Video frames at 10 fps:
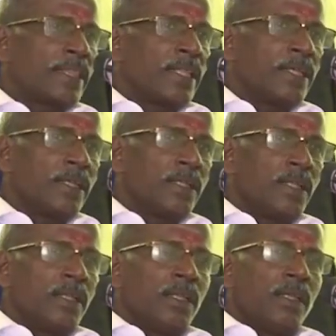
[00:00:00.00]
நாயனார்
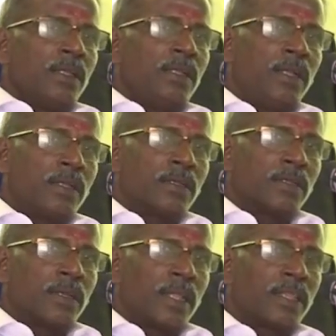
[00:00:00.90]
வீதிக்கு எண்பது லட்சம்
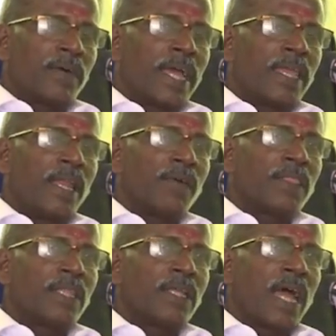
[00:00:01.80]
ரூபாவும்
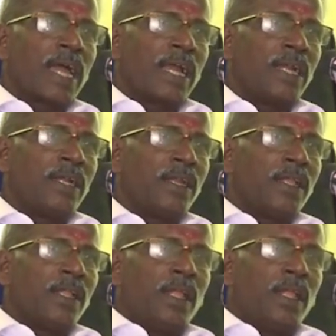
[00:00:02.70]
தடுப்பணைக்கு இருபது லட்சம்